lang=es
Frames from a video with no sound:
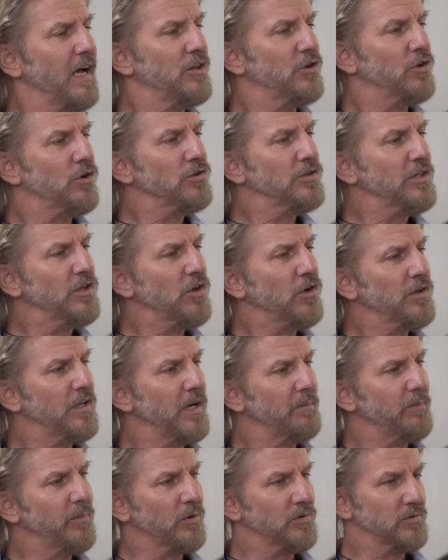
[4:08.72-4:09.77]
En todos estos
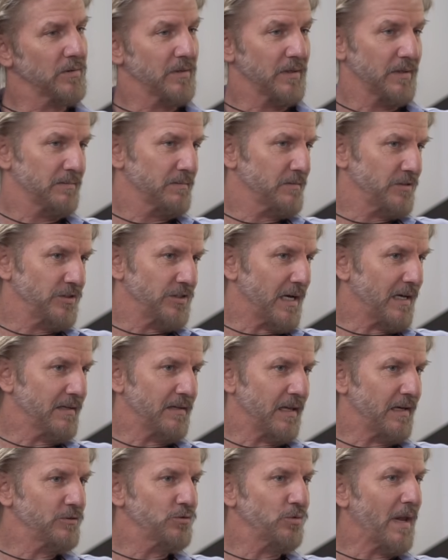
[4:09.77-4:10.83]
tiempos eh, ya
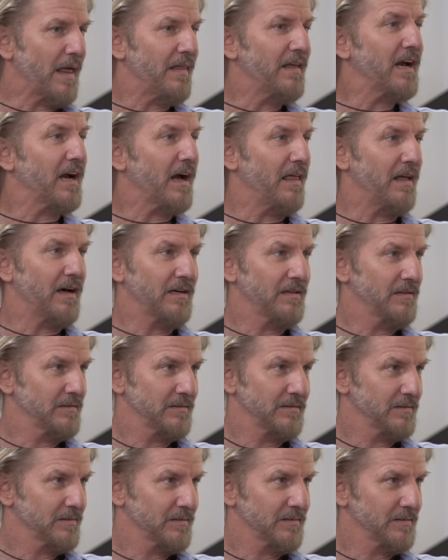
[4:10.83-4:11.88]
tenés una década
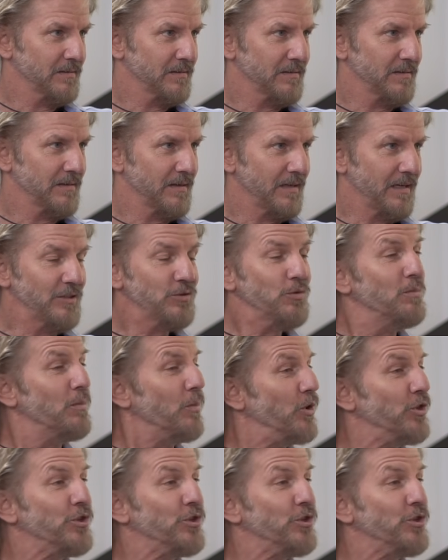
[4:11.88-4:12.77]
es un